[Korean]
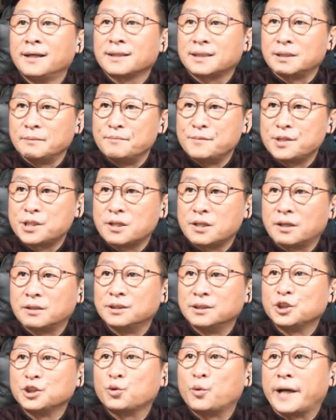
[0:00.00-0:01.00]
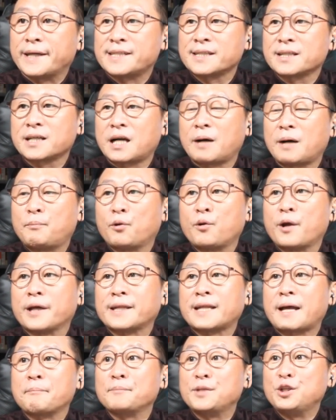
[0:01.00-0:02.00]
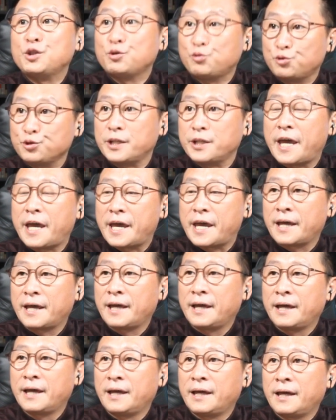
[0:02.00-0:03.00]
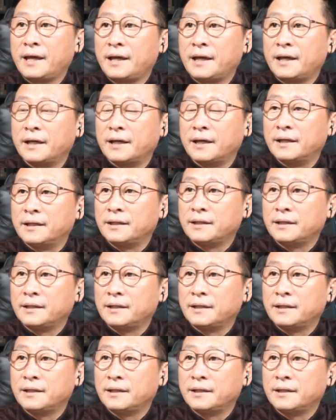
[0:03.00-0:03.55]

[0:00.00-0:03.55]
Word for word: 김정은과의 싱가폴 회담 이후에 어?